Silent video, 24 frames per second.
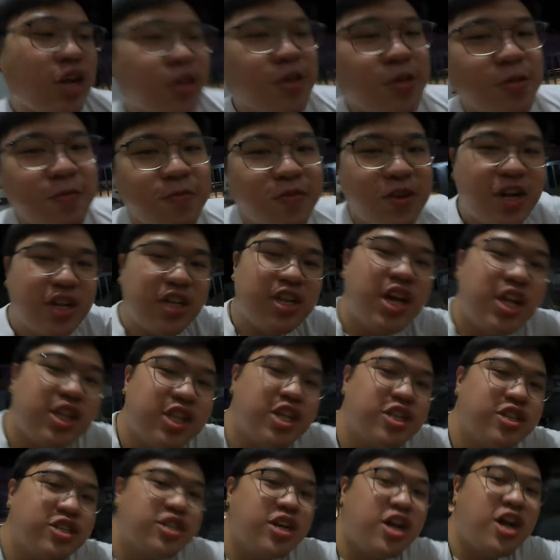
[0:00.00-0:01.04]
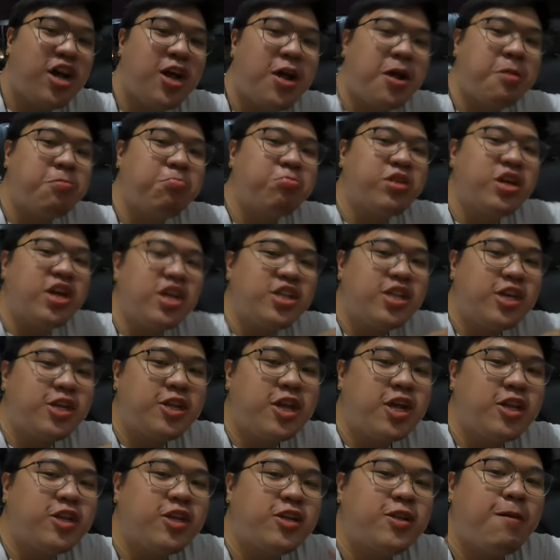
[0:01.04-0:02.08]
na lang yung vlog natin sa
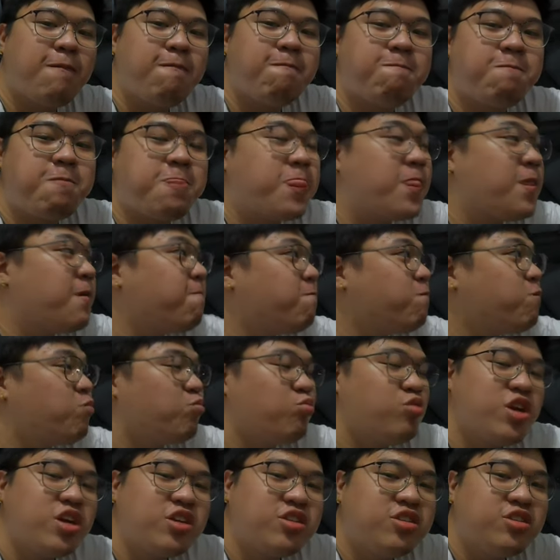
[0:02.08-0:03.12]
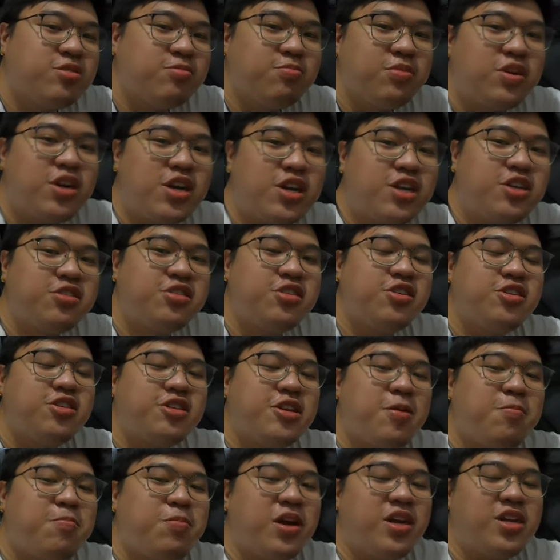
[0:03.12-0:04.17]
upgrading natin ng brake, braking
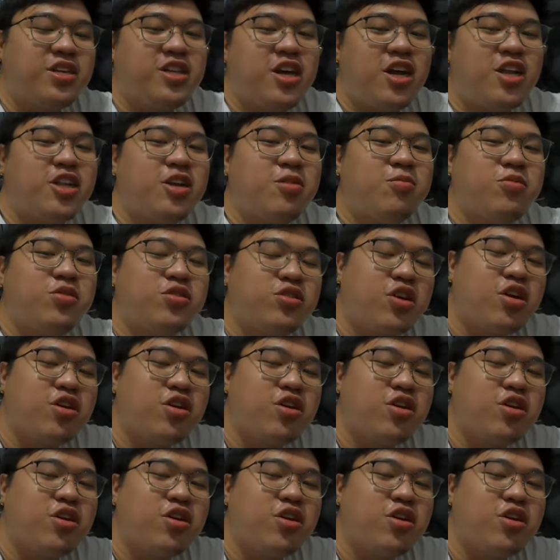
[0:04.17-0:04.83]
system para sa ating